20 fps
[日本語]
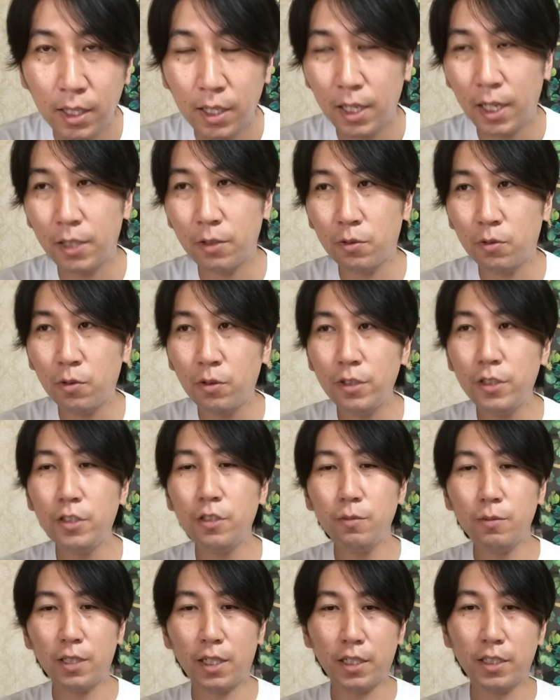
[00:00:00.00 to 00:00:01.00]
あの
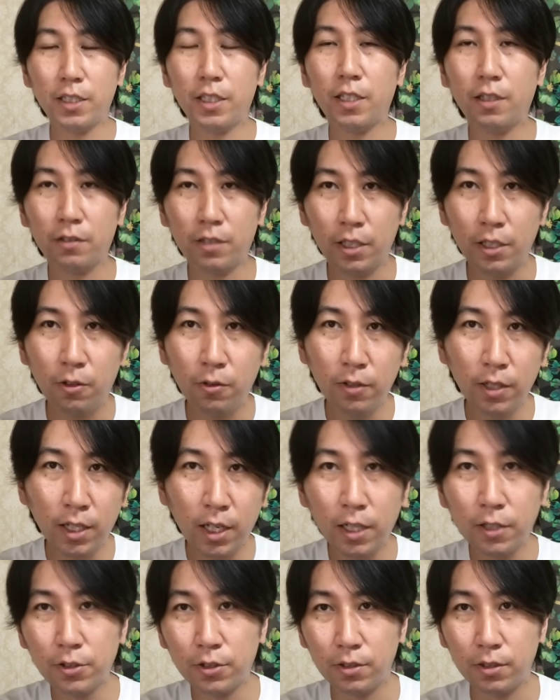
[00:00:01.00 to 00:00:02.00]
トリチウムだけじゃなくていろんな
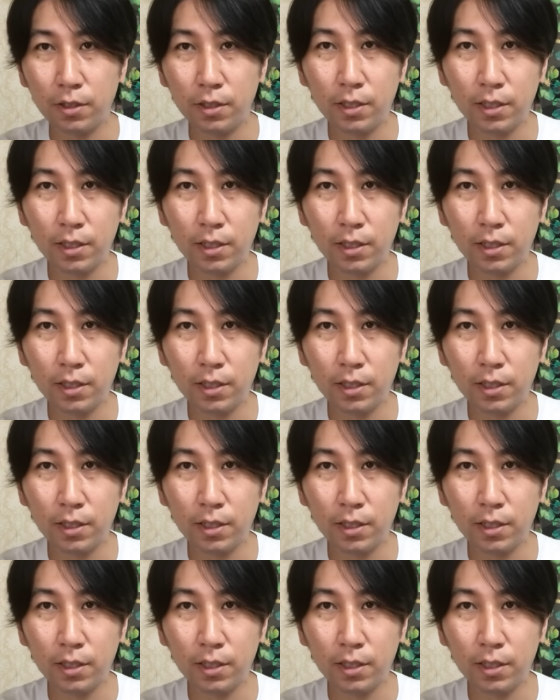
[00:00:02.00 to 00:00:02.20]
各種、